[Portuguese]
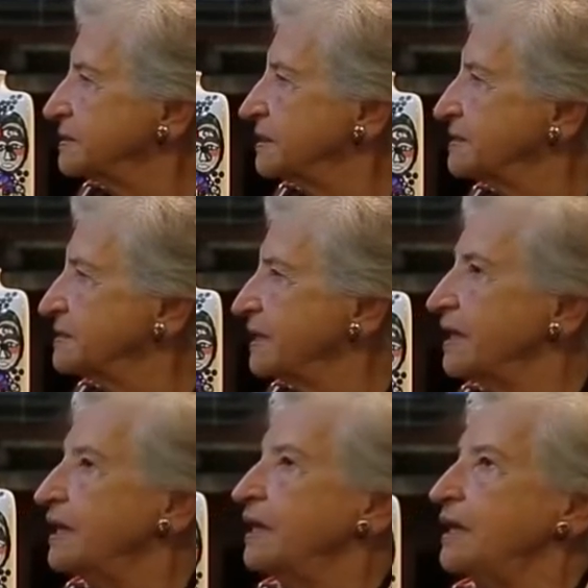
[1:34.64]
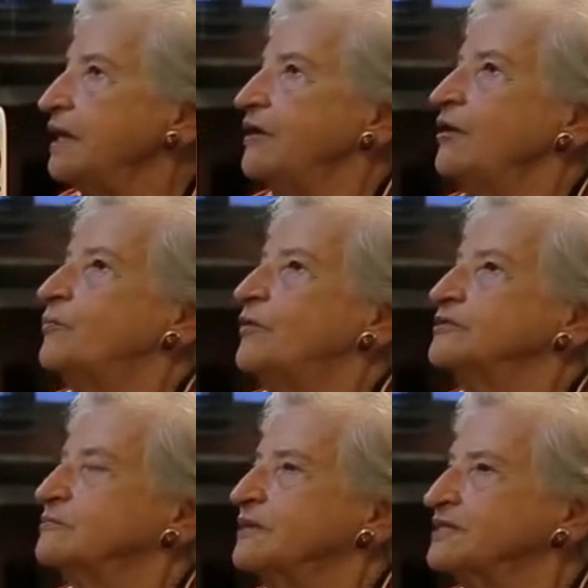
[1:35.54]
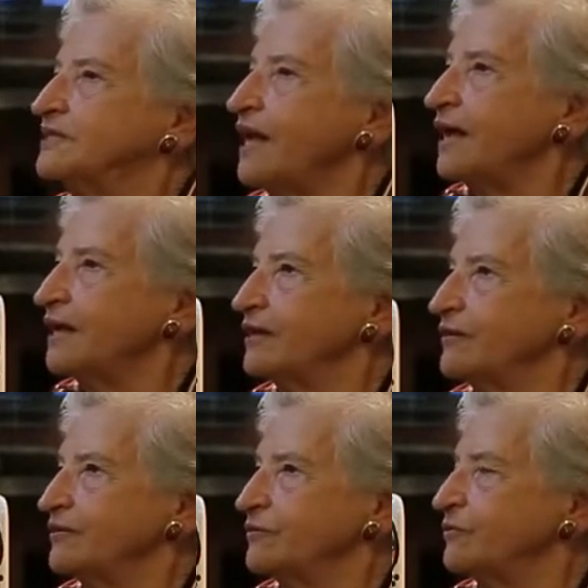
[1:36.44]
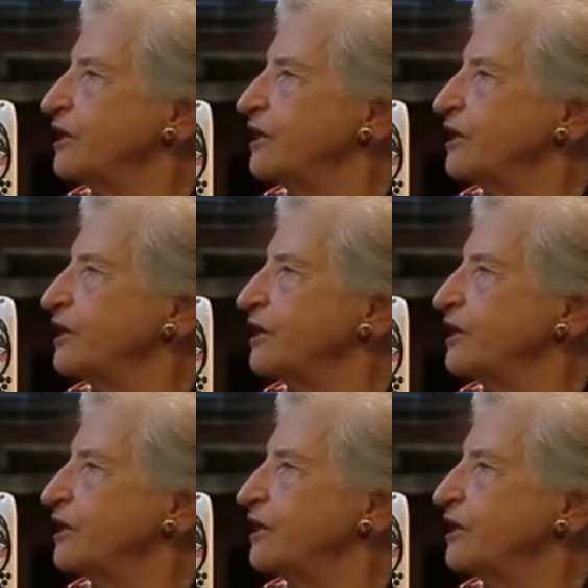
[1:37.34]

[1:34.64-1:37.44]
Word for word: Por exemplo. Quer dizer, é, eu posso imaginar que